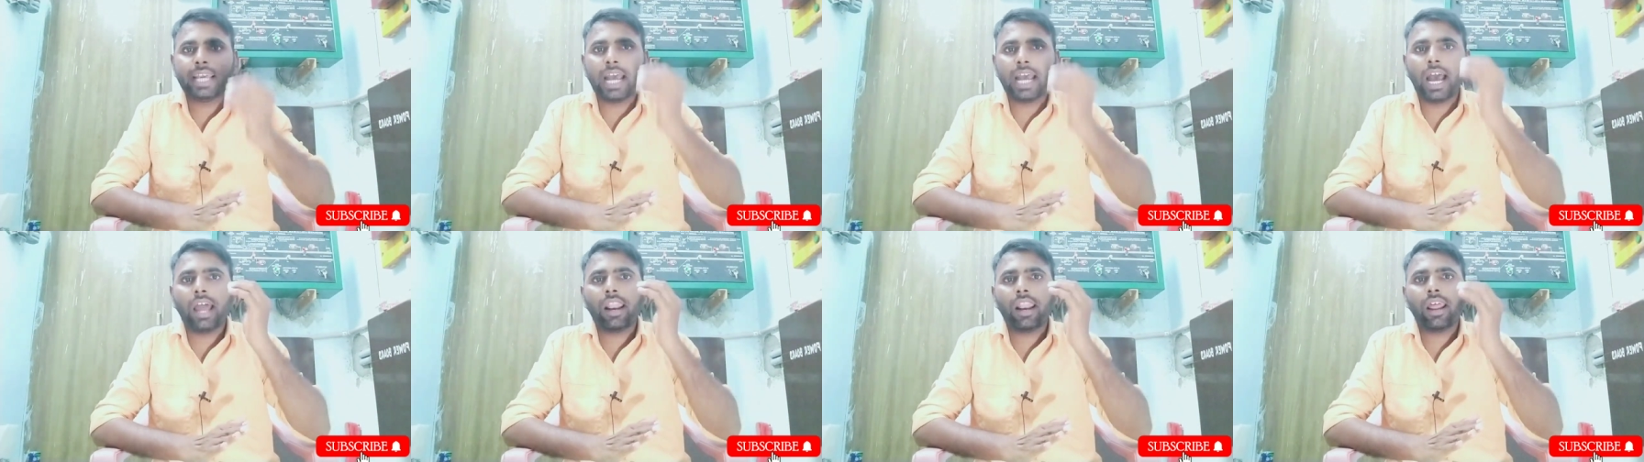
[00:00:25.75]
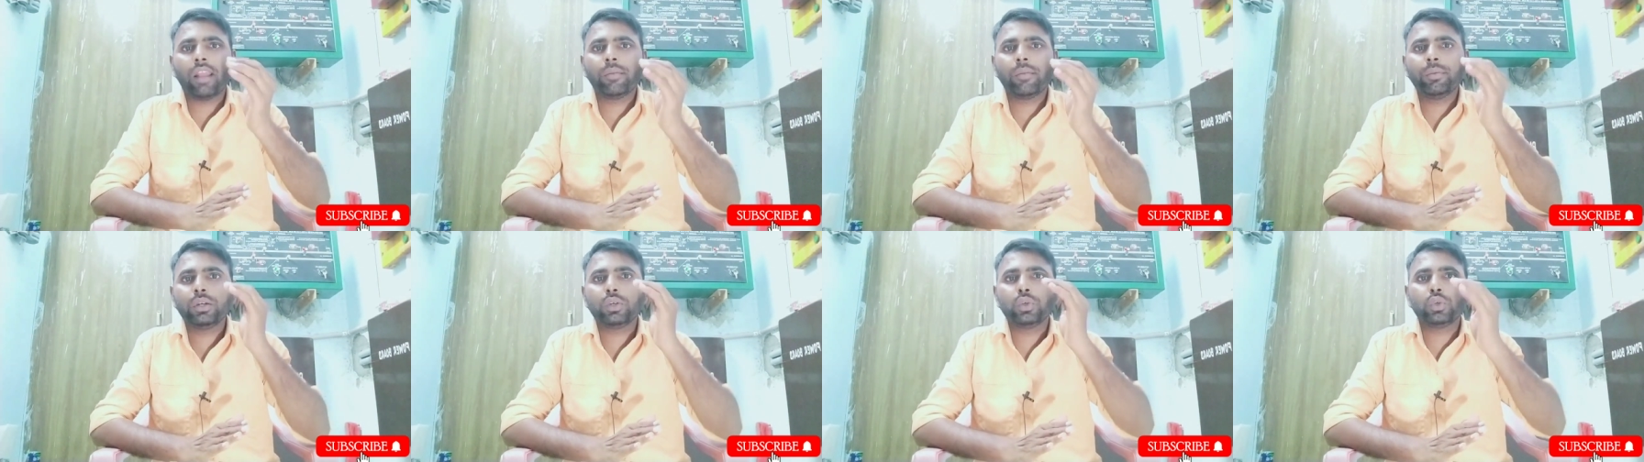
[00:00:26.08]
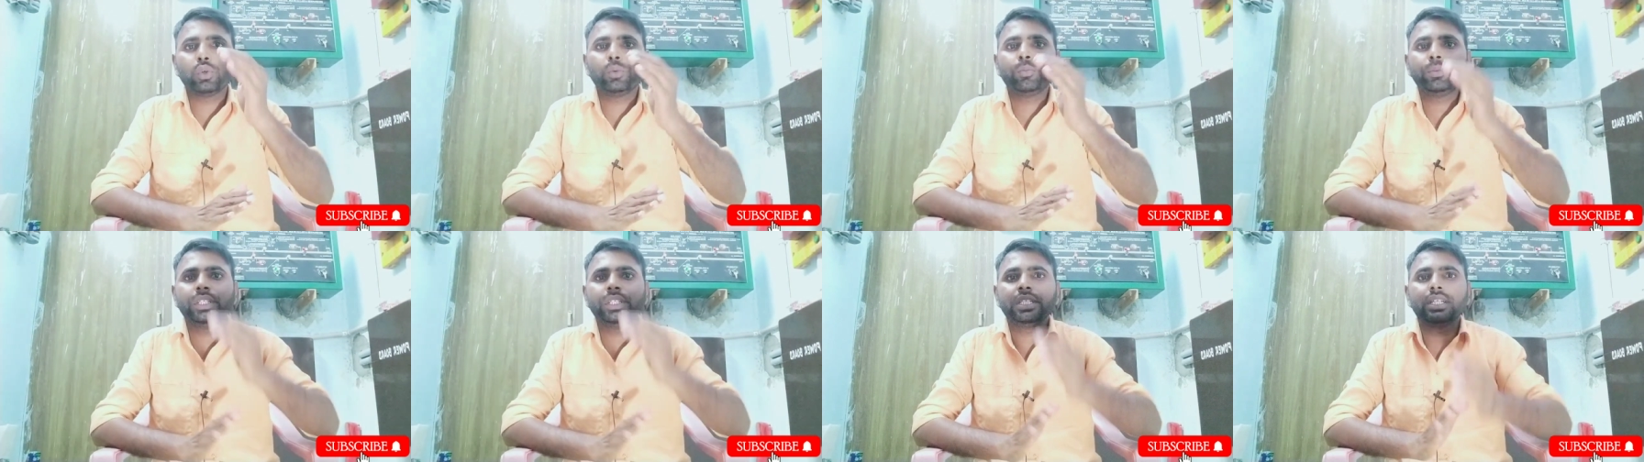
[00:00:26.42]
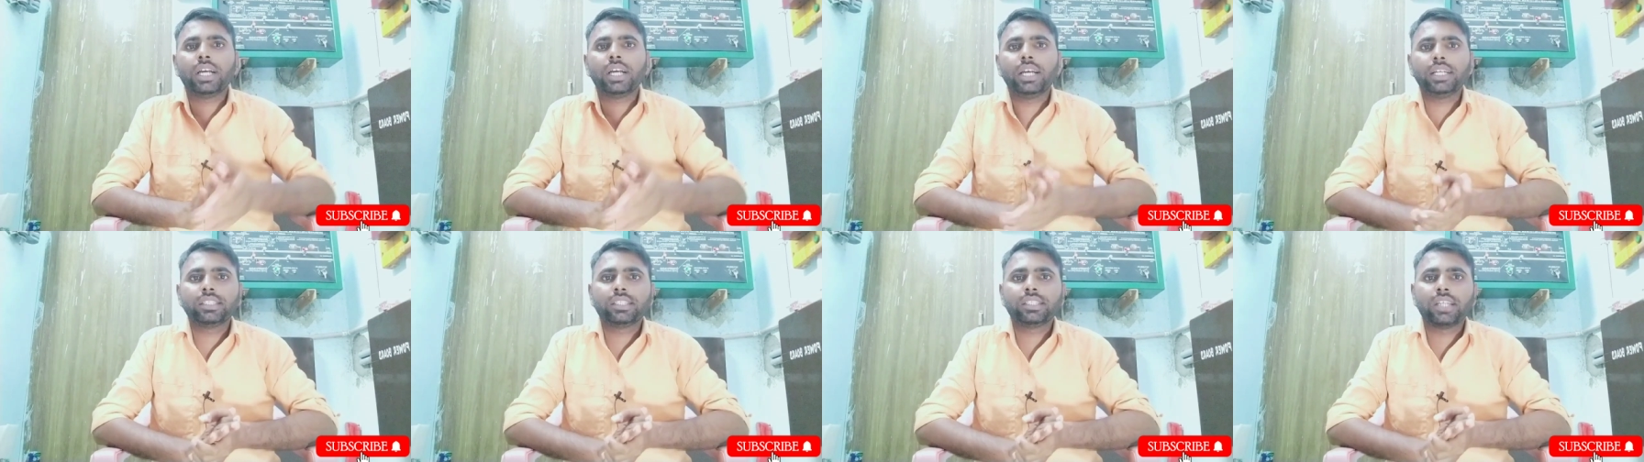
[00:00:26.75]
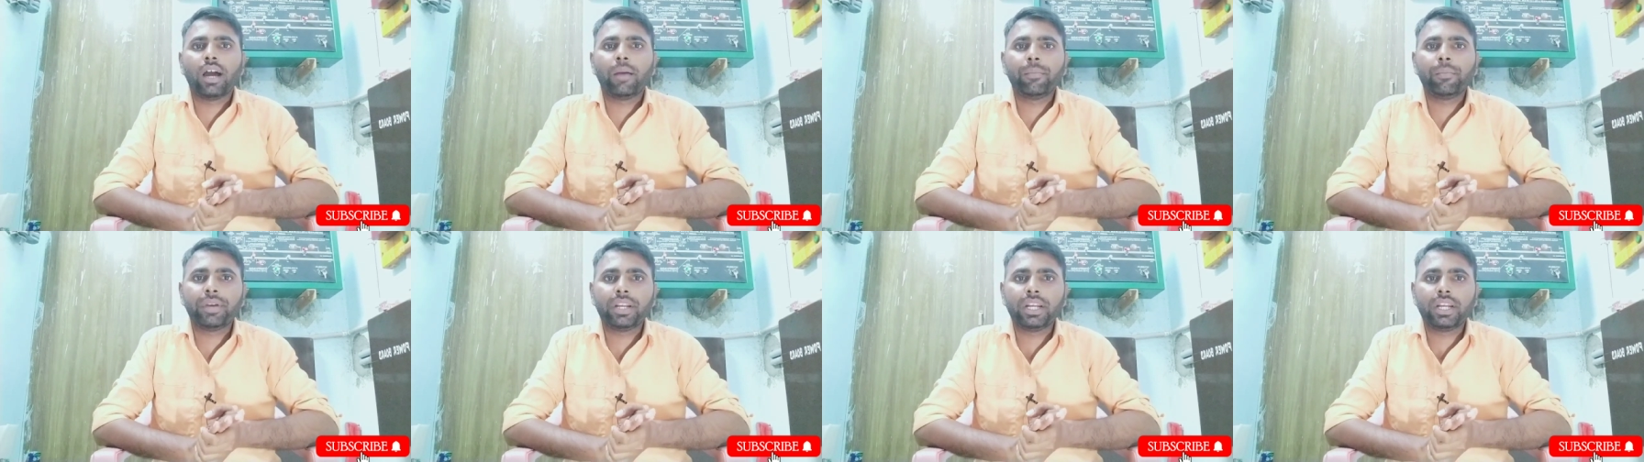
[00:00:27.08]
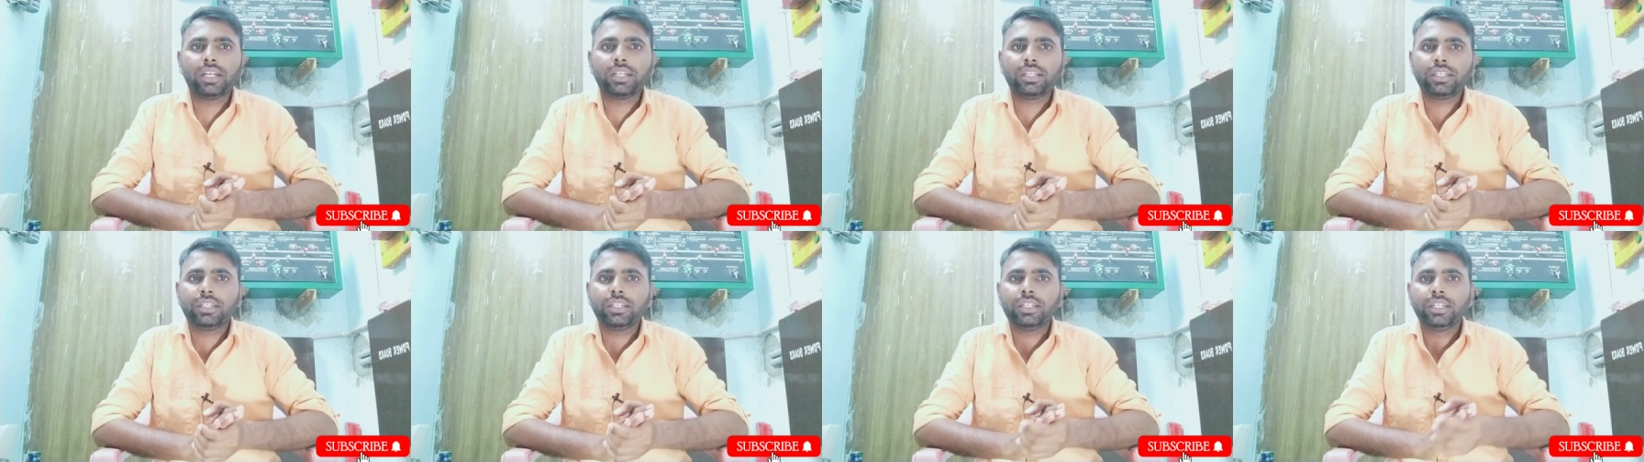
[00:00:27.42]
आर ग्रुप डी का एग्ज़ाम
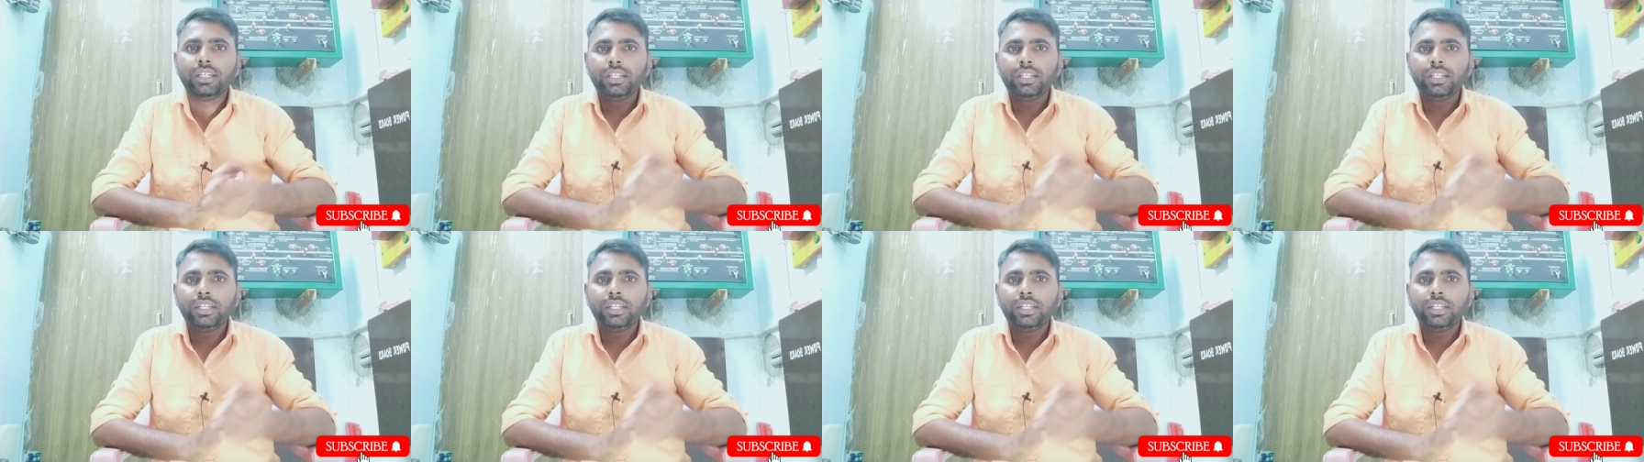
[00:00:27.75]
डेट